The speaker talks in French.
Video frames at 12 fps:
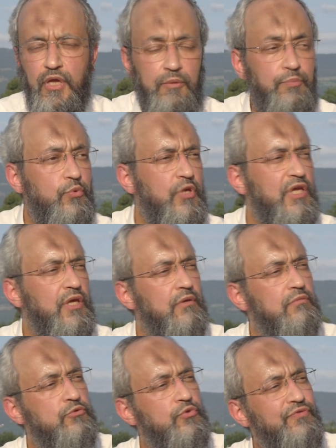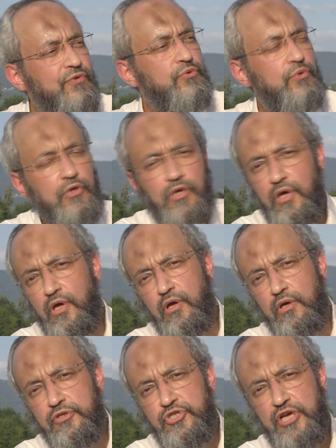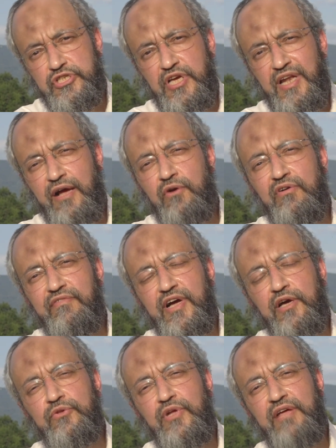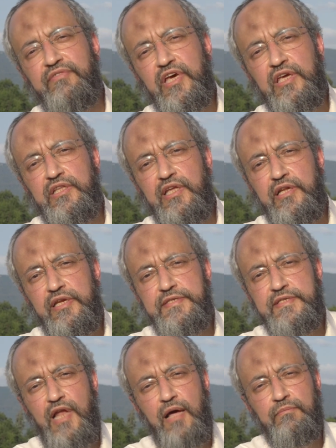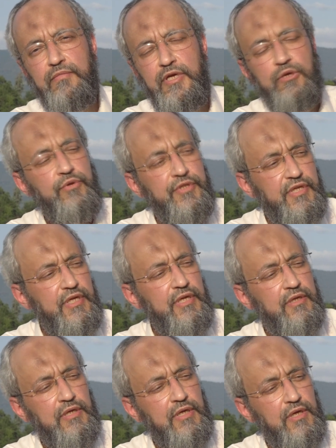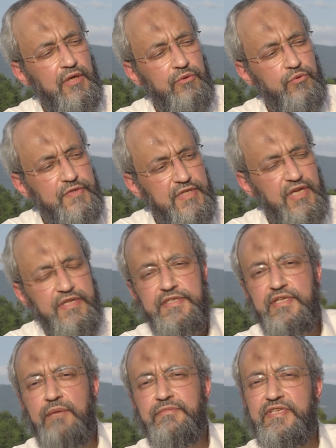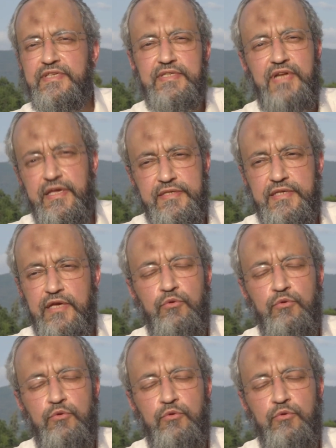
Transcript: et puis, du fond du cœur, cherche à la convaincre de la vérité de l'islam et lui dit, tu sais, l'islam c'est cela et ça.